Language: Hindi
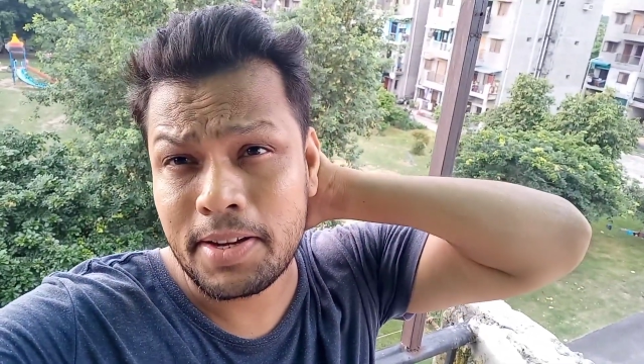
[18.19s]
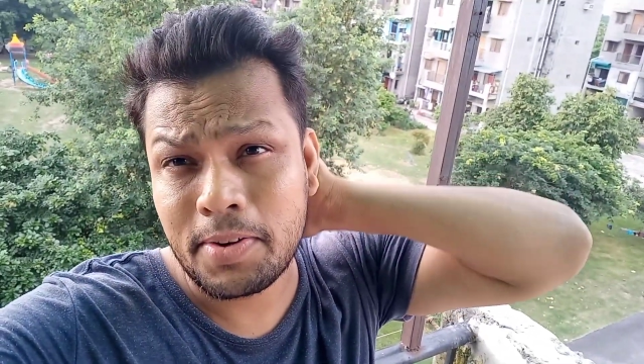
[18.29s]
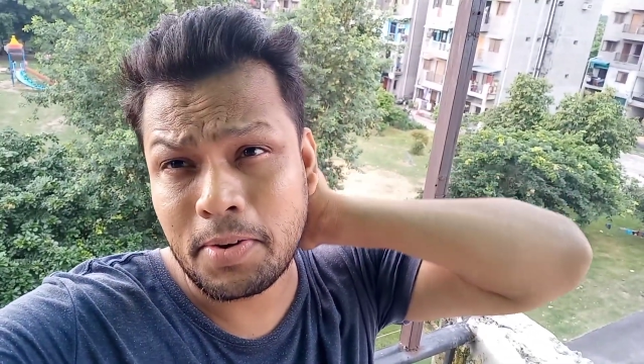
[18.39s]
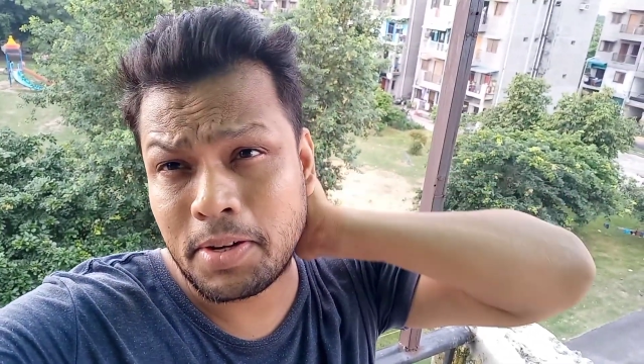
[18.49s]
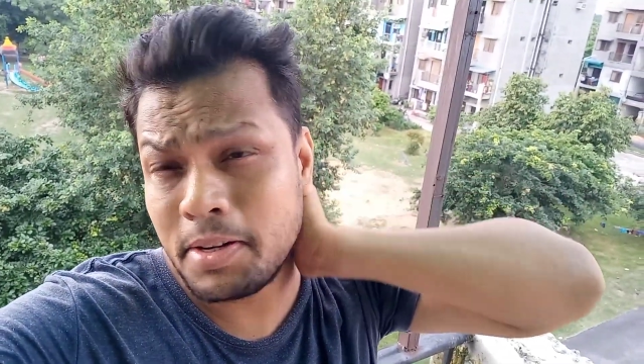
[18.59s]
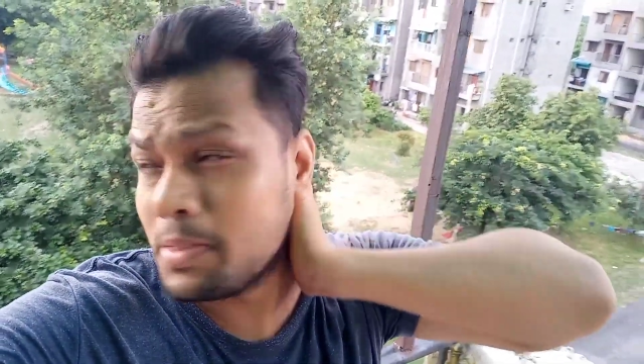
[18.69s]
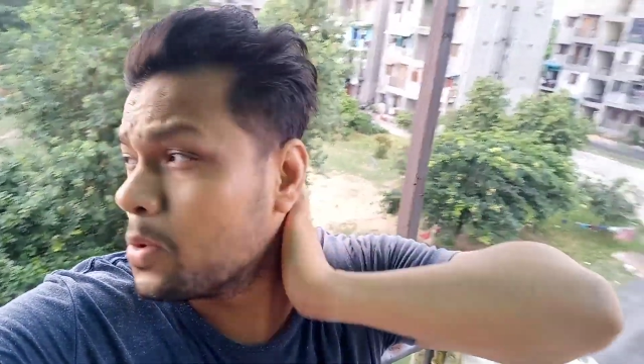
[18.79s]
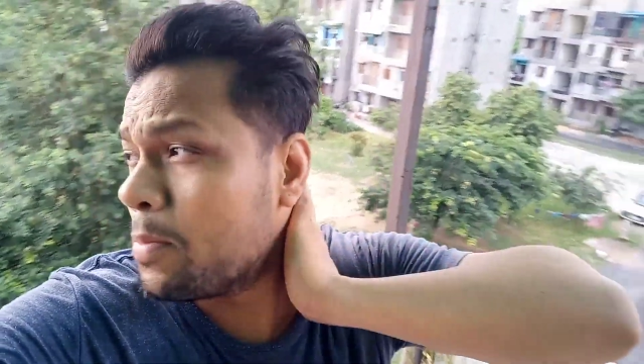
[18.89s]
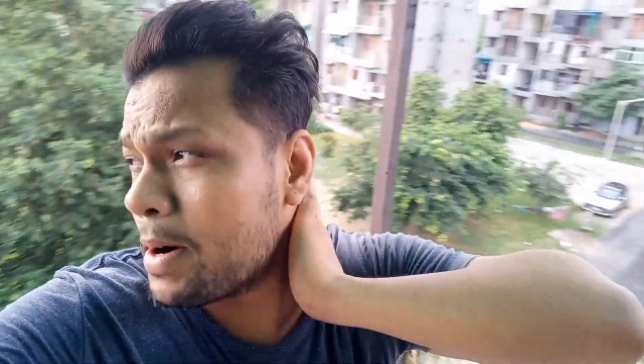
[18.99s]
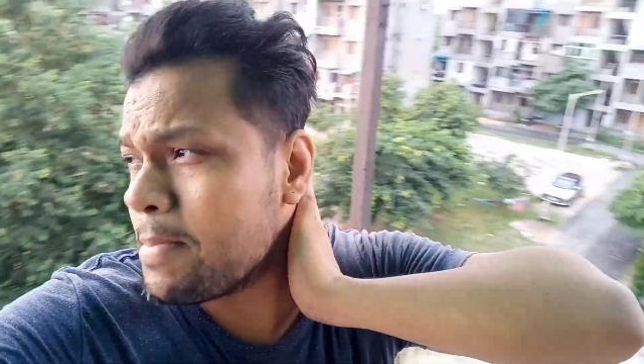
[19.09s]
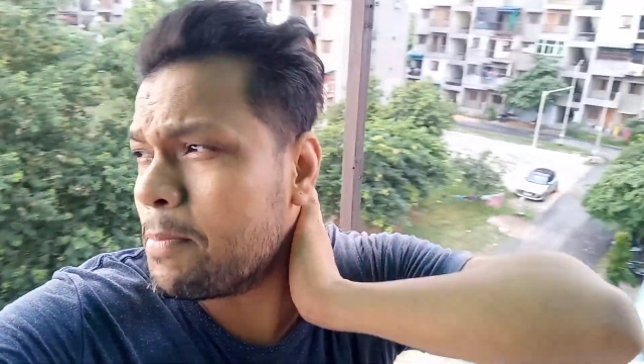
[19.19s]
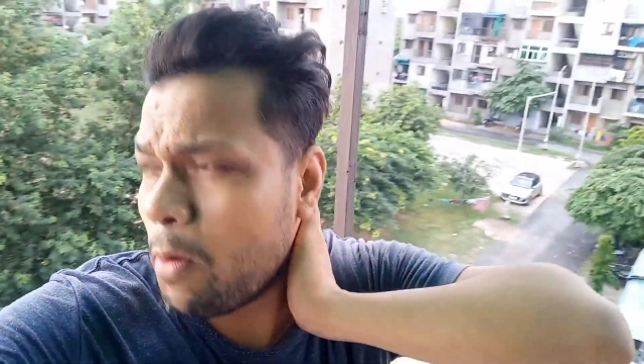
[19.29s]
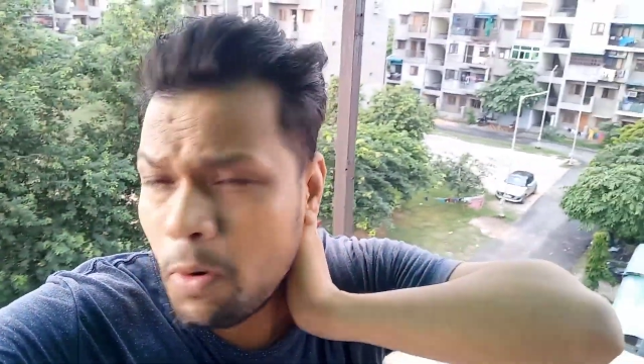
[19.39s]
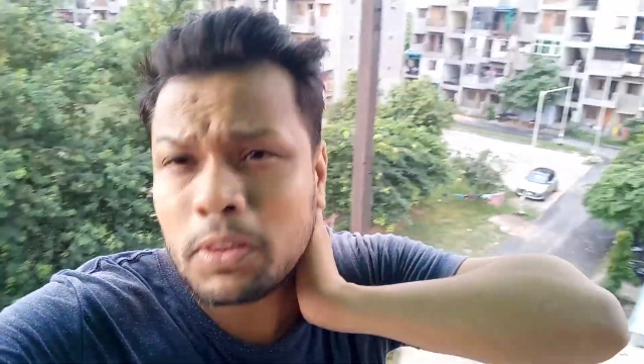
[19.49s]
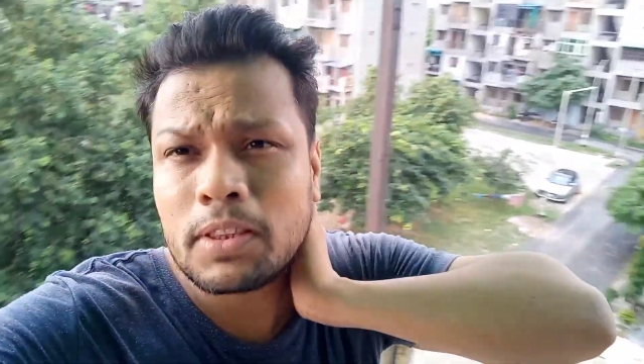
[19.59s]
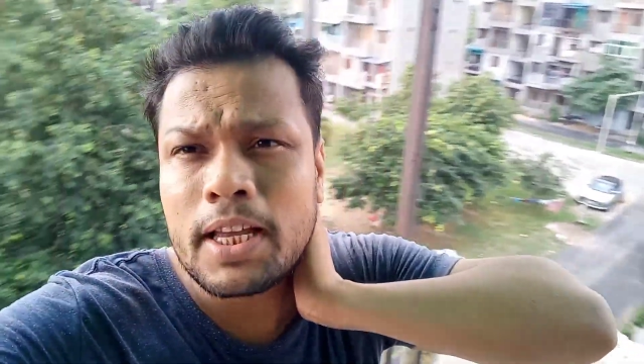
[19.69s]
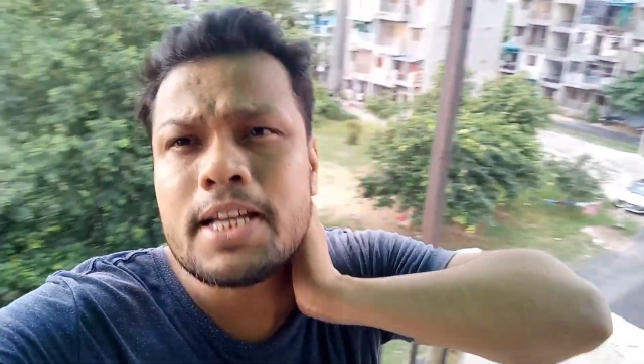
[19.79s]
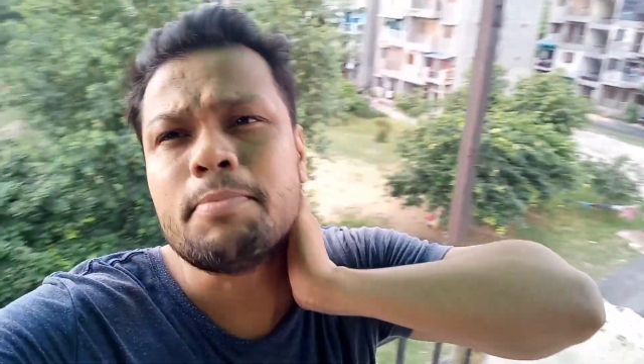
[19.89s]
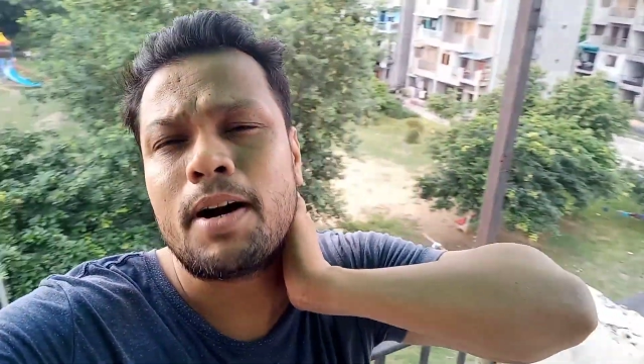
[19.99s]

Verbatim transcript: क्योंकि दोपहर में बहुत तेज़